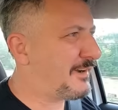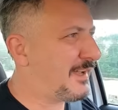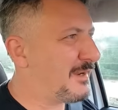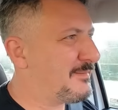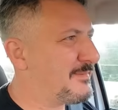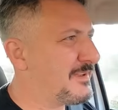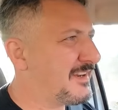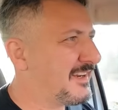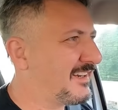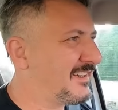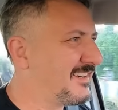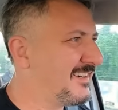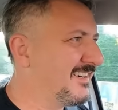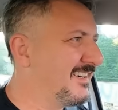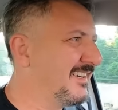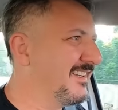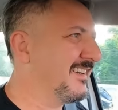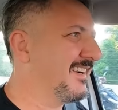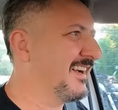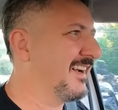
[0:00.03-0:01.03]

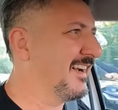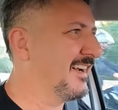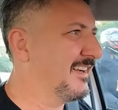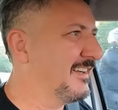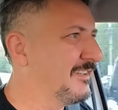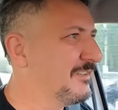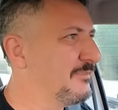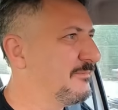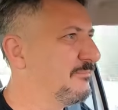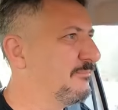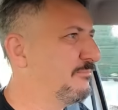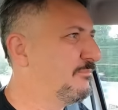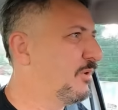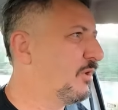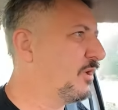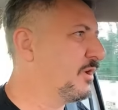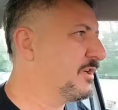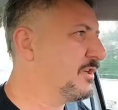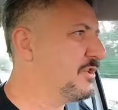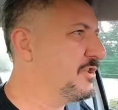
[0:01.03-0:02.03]
Americana,
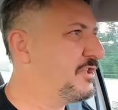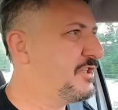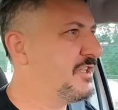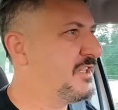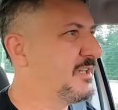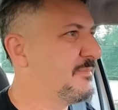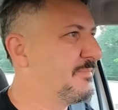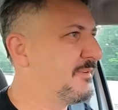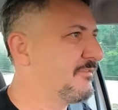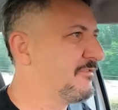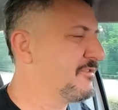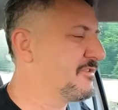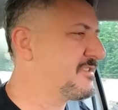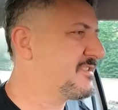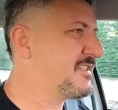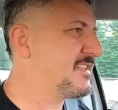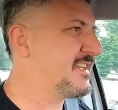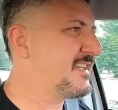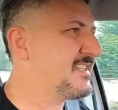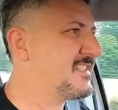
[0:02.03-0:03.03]
bom dia para
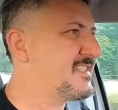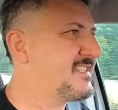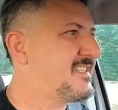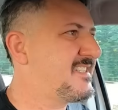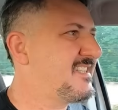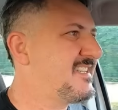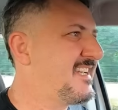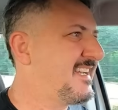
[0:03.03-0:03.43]
vocês.